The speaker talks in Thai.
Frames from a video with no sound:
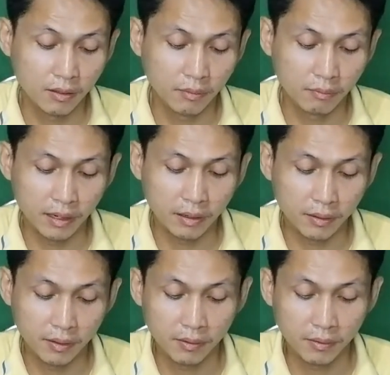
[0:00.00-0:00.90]
มัน
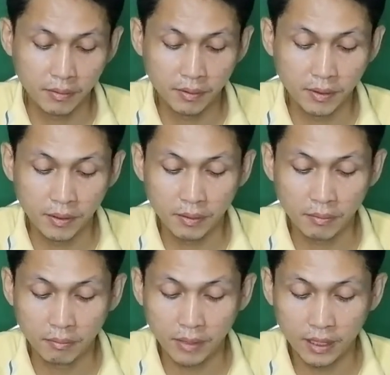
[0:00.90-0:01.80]

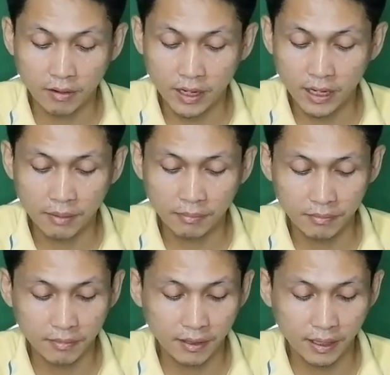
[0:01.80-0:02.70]
มีเท่านี้นะครับ
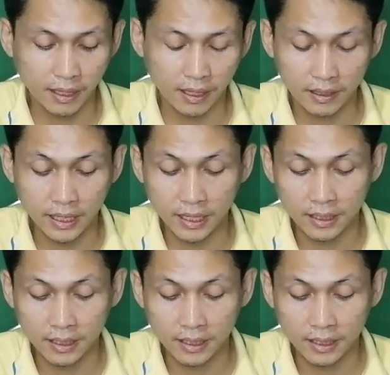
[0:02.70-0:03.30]
ติด